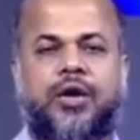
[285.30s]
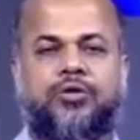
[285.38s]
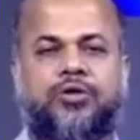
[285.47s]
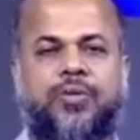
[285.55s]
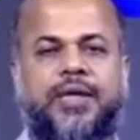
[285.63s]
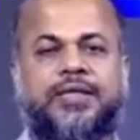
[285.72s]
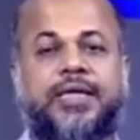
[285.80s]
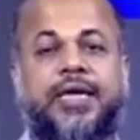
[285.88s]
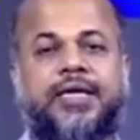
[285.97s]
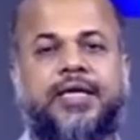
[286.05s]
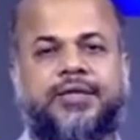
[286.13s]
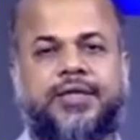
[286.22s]
অথবা
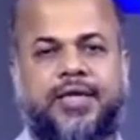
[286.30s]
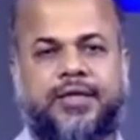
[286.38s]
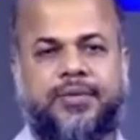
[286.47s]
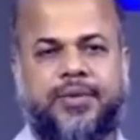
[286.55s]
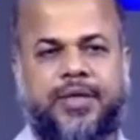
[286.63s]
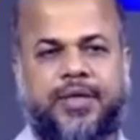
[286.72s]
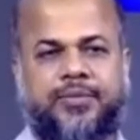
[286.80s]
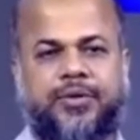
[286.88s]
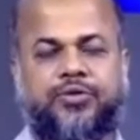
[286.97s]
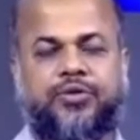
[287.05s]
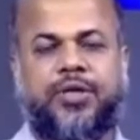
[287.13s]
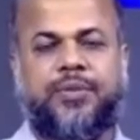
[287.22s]
সাইকেল চালাতে পারেন আপনি
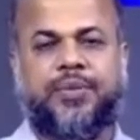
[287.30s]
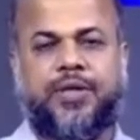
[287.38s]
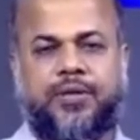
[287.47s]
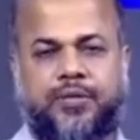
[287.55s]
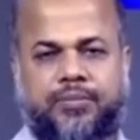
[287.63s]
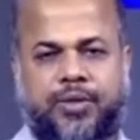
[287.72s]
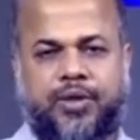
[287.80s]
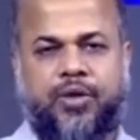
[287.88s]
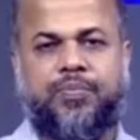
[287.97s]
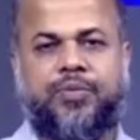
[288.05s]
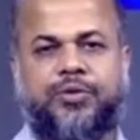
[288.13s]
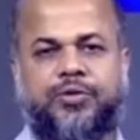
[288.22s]
যদি আপনি মানে
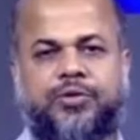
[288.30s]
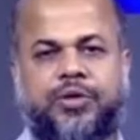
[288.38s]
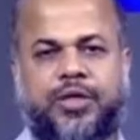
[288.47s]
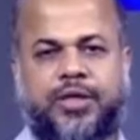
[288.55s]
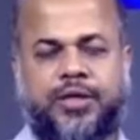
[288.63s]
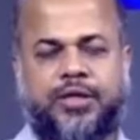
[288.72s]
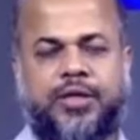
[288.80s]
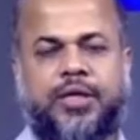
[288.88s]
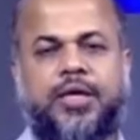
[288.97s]
অভ্যস্ত থাকেন